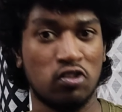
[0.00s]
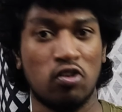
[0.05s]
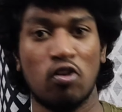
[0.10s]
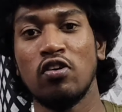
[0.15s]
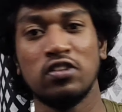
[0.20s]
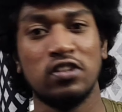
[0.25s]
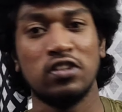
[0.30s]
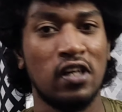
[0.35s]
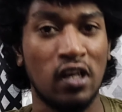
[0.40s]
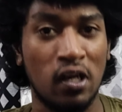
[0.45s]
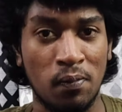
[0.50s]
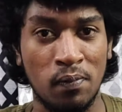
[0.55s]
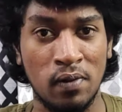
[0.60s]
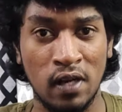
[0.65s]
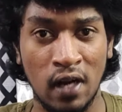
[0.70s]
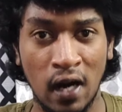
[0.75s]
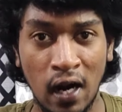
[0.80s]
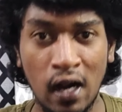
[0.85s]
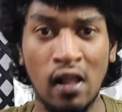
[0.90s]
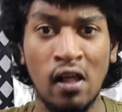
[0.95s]
ஒன் பாயிண்ட் சிக்ஸ் க்ரோஸ்
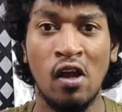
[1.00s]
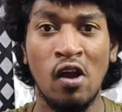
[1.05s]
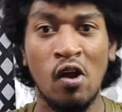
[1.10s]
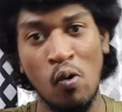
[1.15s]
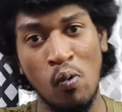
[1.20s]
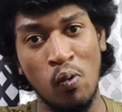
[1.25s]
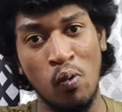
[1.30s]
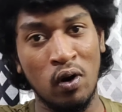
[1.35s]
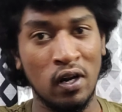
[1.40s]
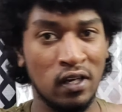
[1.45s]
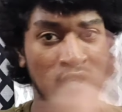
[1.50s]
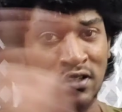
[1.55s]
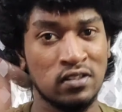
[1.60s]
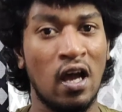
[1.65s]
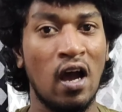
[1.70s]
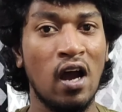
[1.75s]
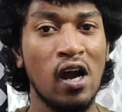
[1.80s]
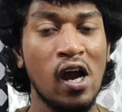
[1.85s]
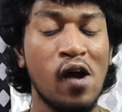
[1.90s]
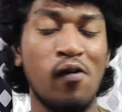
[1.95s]
இருக்குது அப்படின்னா
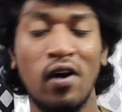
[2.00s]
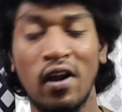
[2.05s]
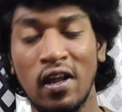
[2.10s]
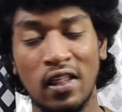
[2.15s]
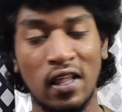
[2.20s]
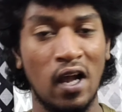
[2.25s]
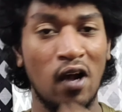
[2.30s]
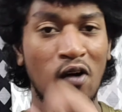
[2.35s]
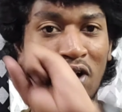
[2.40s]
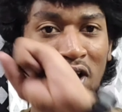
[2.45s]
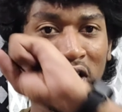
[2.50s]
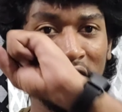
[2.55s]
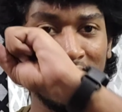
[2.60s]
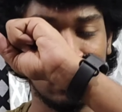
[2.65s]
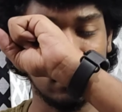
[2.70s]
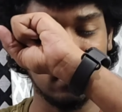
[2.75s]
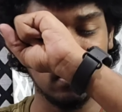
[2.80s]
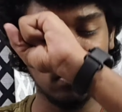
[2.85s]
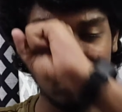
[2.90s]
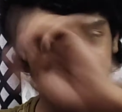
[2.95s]
உங்களுக்கு சாகா வரதான்
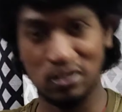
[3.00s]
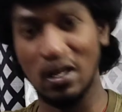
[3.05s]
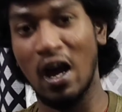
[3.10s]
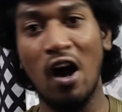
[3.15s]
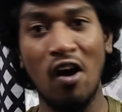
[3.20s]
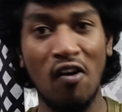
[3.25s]
உங்களுக்கு